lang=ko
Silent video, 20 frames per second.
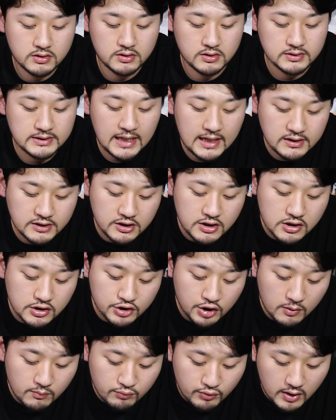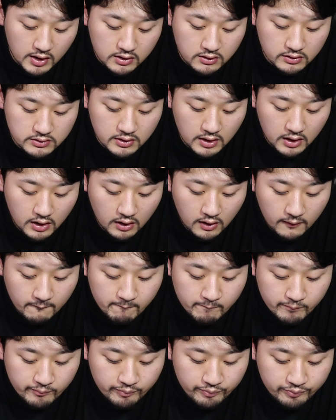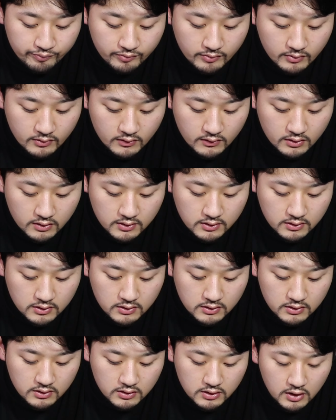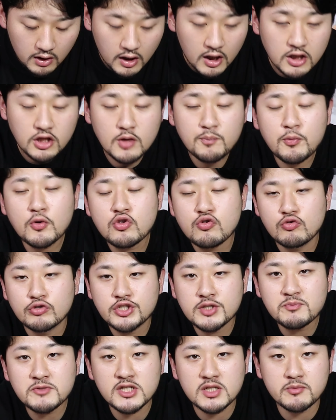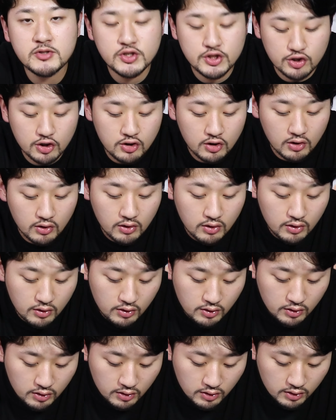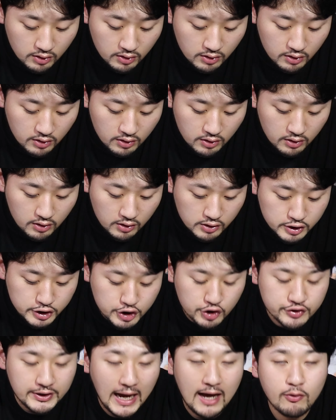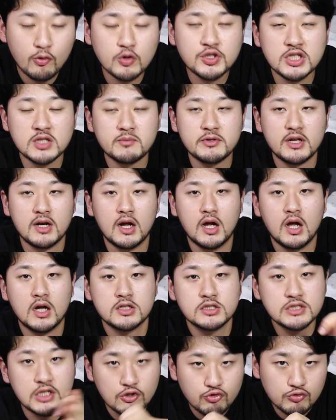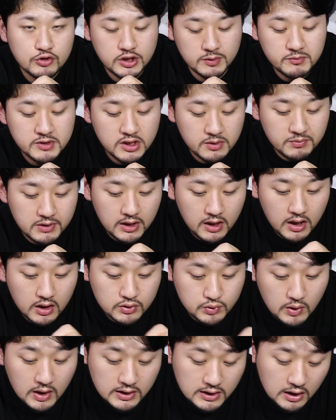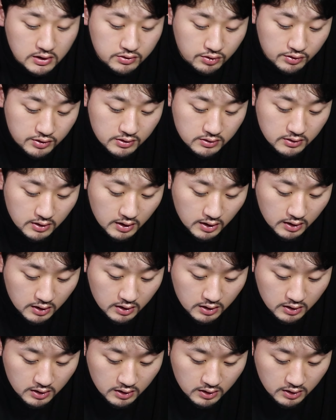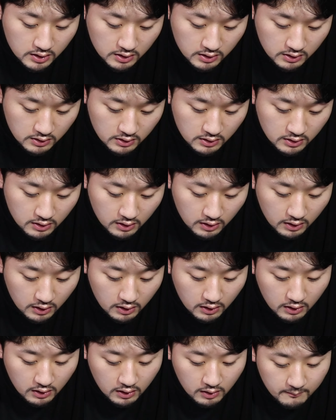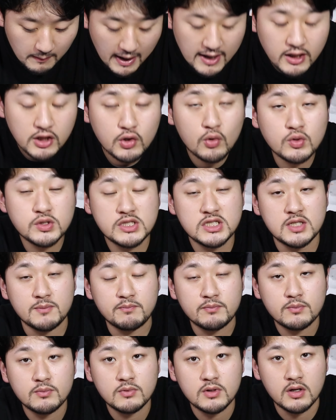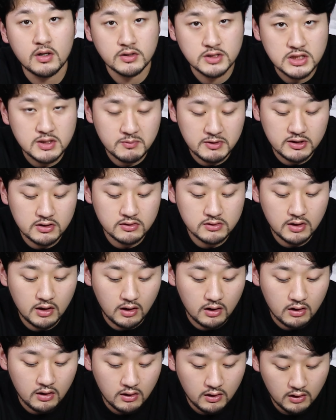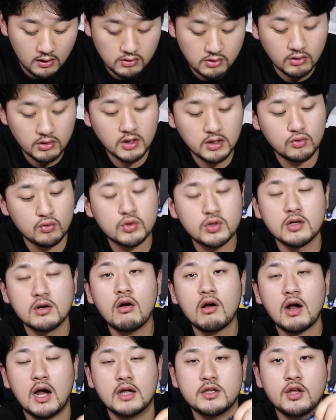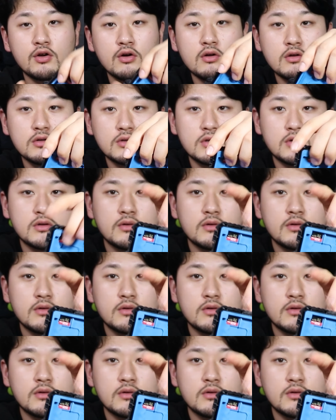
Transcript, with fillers: 그 사진을 첨부할 건데 그 핸드폰 유심칩 있죠? 그거 나노칩이랑 그냥 유심칩이랑 또 하나가 더 있는데 어, 마이크로칩 아, 심이 있는데 여기도 들어가네요.